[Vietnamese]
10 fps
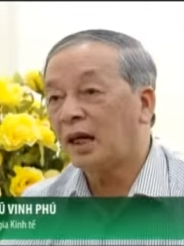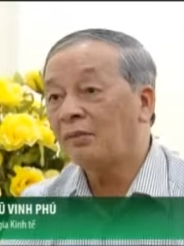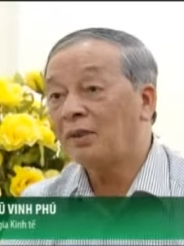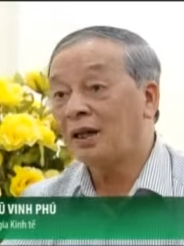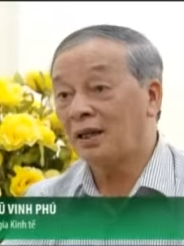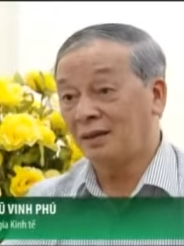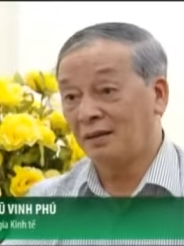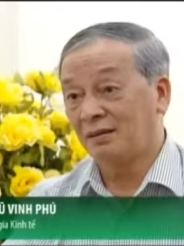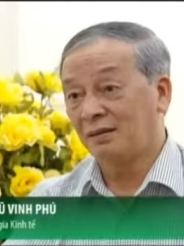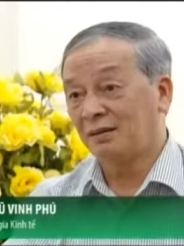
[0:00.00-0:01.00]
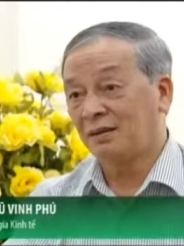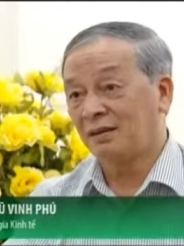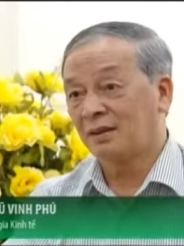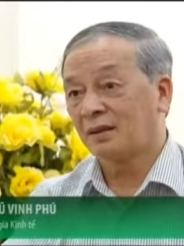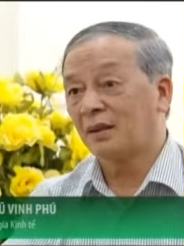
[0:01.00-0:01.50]
hám lợi
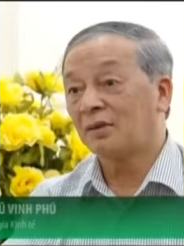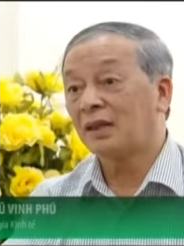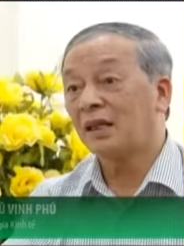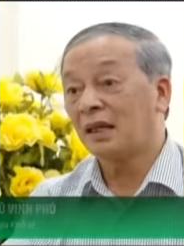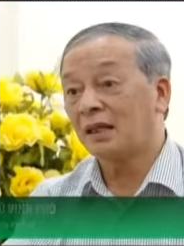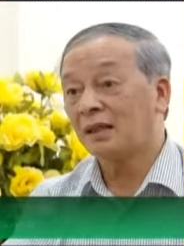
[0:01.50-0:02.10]
trong vấn đề này.